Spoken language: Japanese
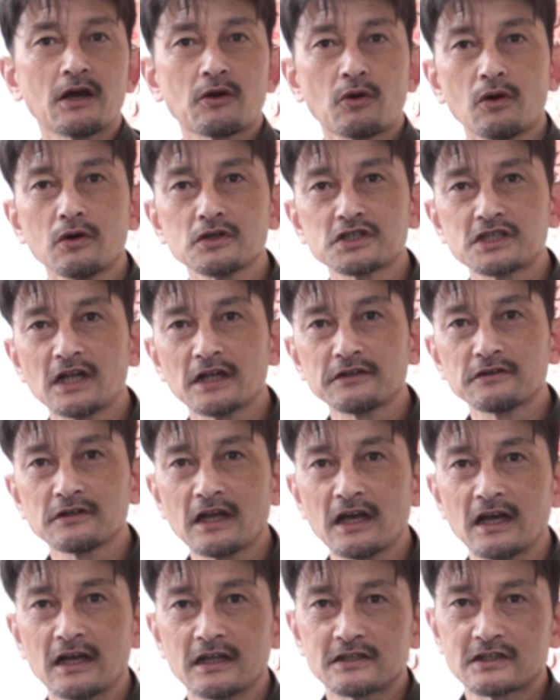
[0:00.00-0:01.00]
こちらの
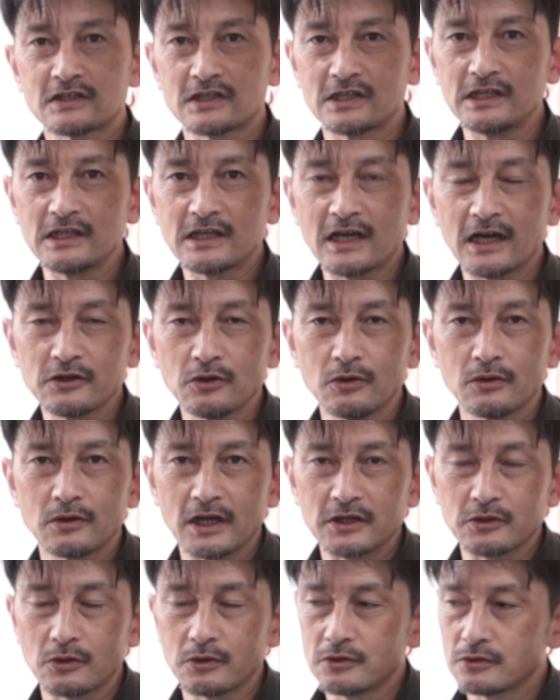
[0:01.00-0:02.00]
ね、追加動
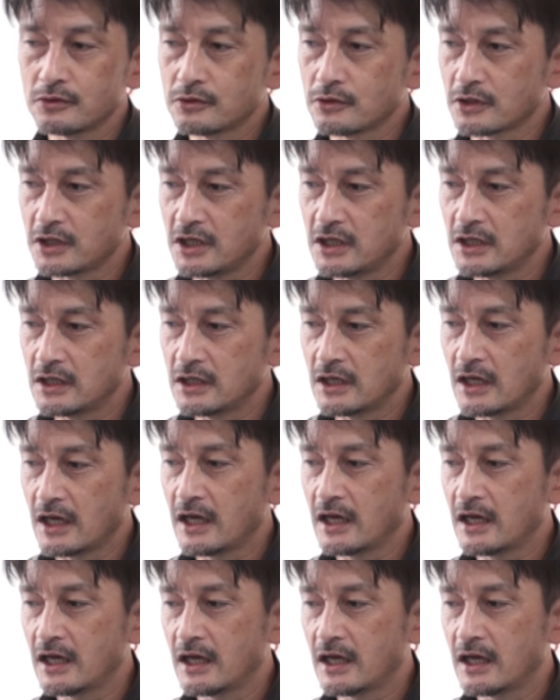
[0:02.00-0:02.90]
画というより、